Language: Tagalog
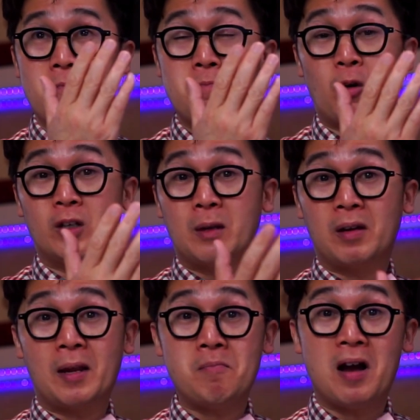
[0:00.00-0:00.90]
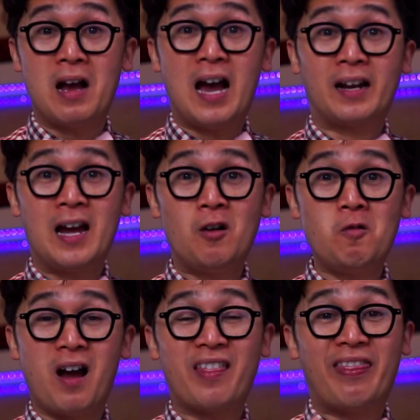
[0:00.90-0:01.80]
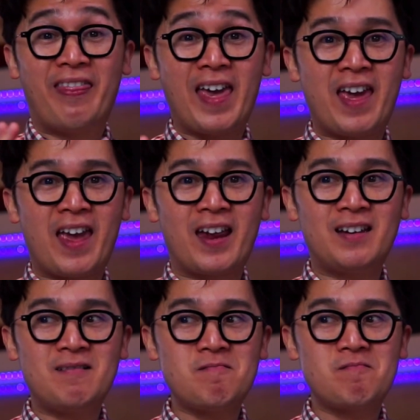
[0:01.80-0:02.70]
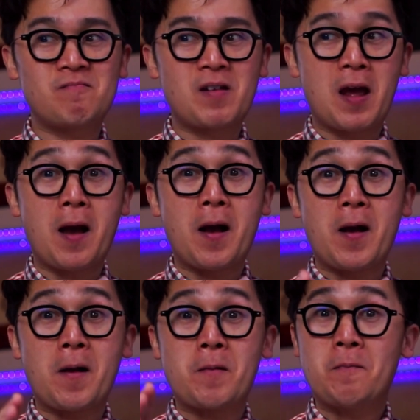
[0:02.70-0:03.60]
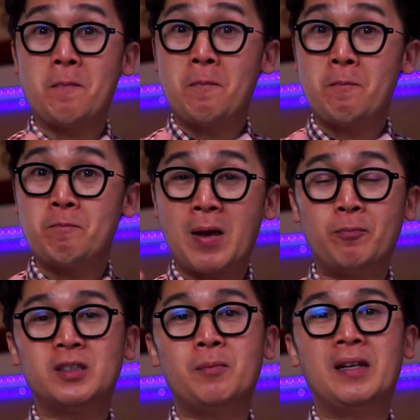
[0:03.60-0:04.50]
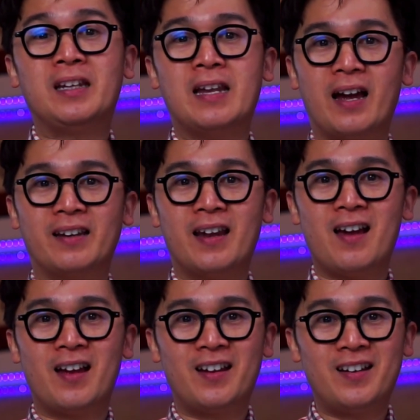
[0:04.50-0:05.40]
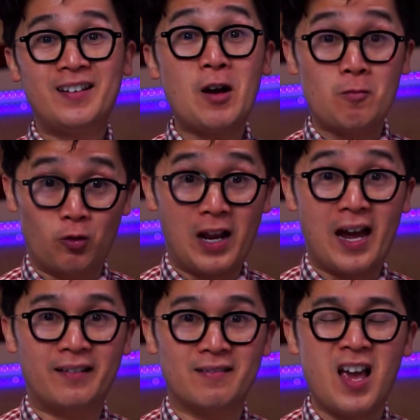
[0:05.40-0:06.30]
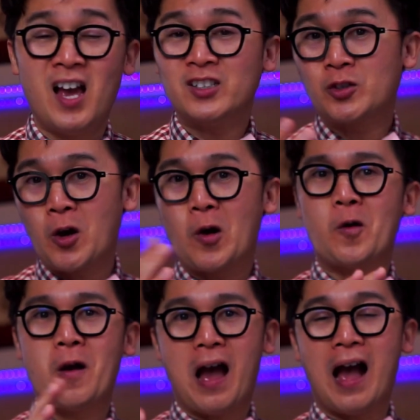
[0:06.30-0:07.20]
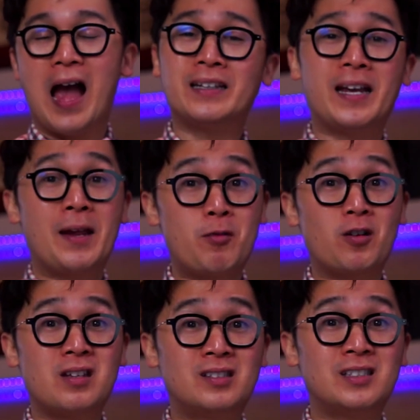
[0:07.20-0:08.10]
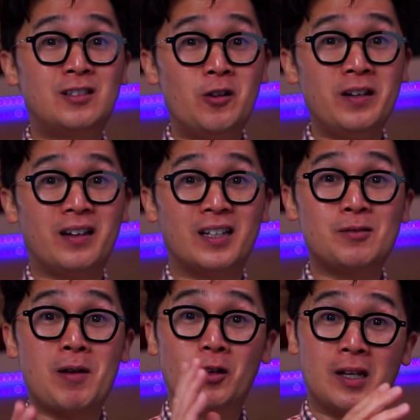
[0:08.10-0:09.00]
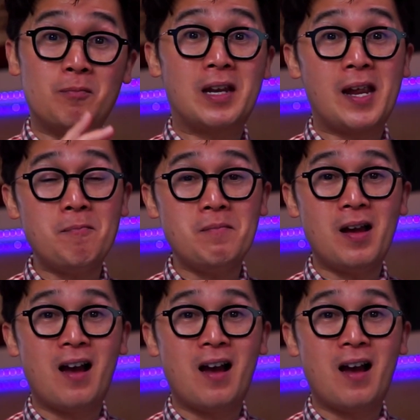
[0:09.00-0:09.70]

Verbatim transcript: makulimlim ang araw, then may posibilidad na umulan. So, ang ating hypothesis doon is makulimlim,